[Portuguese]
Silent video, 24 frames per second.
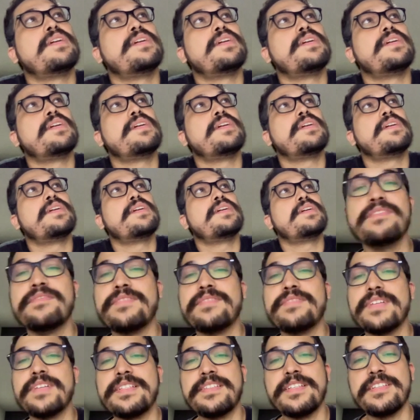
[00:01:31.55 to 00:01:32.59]
te dizer
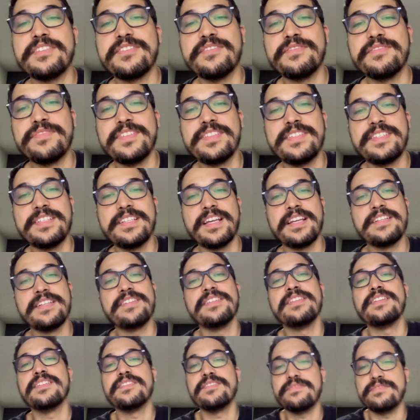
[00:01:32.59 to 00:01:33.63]
não vai ser
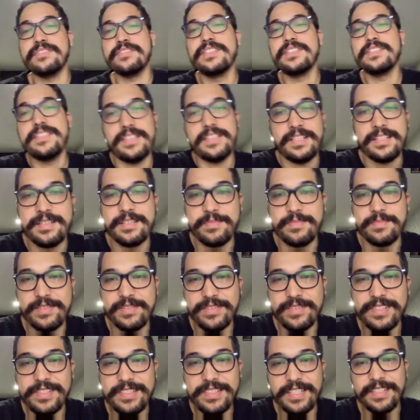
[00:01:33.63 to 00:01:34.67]
suficiente, então eu vou desenhar
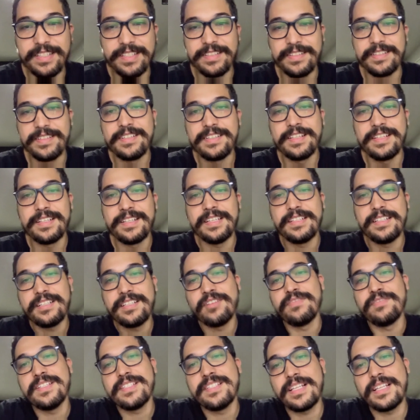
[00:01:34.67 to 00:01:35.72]
para você. E
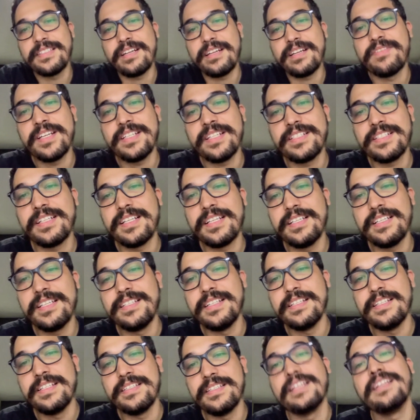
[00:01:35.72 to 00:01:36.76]
talvez através daquele
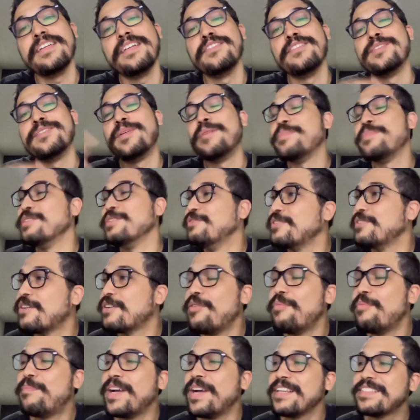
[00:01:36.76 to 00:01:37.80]
desenho, uma pintura
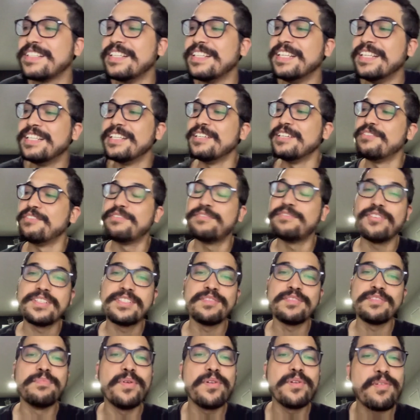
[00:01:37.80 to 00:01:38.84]
rupestre, fosse um
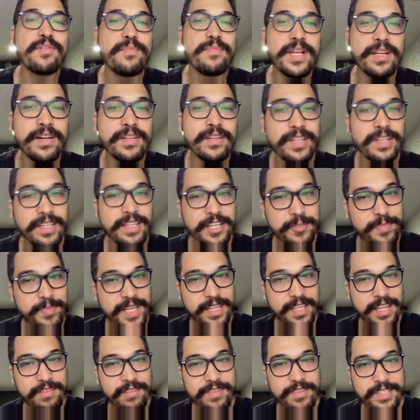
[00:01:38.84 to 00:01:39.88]
pouco melhor do que as
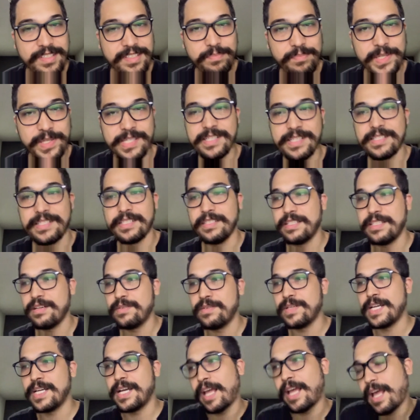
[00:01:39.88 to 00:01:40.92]
palavras apenas. Então
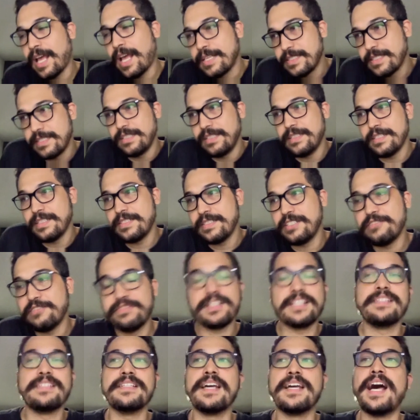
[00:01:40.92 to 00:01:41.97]
a, a síntese de
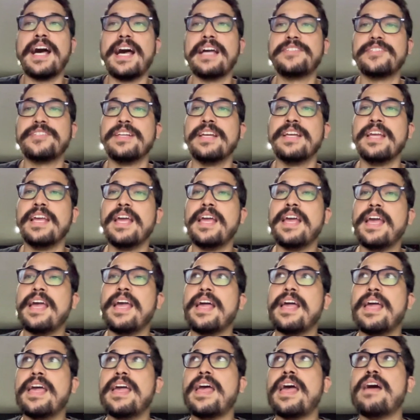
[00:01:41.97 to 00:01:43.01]
fazer arte
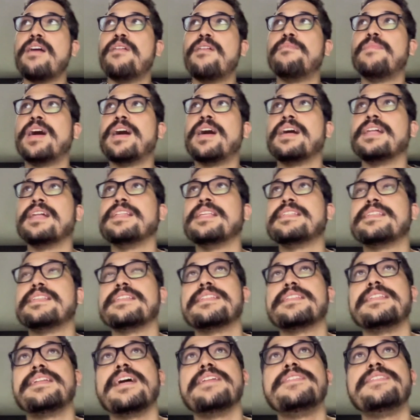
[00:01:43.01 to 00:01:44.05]
é uma
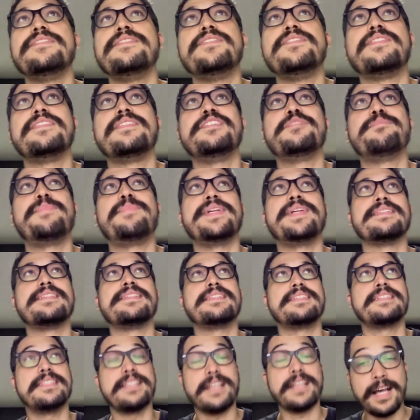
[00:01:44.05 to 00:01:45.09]
necessidade de se
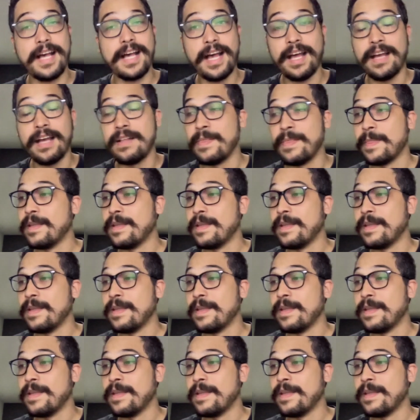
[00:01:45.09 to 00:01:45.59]
expressar